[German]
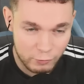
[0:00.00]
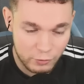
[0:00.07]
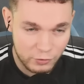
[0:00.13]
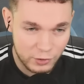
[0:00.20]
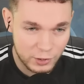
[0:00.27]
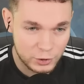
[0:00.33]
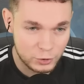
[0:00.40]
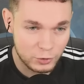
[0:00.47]
Wir
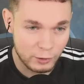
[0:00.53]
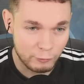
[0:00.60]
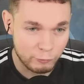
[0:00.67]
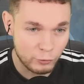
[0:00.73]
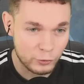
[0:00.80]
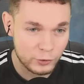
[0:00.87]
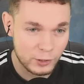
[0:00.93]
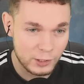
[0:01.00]
sehen schon da
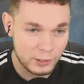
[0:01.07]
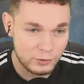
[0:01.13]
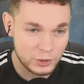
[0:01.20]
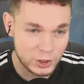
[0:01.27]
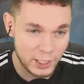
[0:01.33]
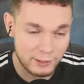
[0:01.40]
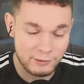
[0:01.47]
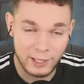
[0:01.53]
vorne links
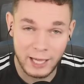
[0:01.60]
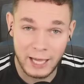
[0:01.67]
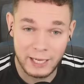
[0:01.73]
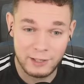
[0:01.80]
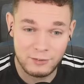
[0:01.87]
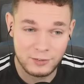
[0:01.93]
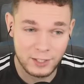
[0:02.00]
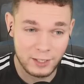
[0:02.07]
scheint der
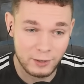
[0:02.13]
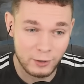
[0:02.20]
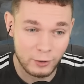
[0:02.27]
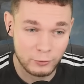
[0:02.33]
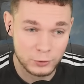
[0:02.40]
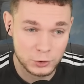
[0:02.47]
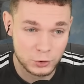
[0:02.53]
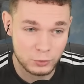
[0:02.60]
Eisdrache
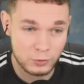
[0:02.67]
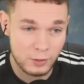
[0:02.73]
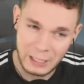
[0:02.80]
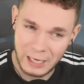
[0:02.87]
auch schon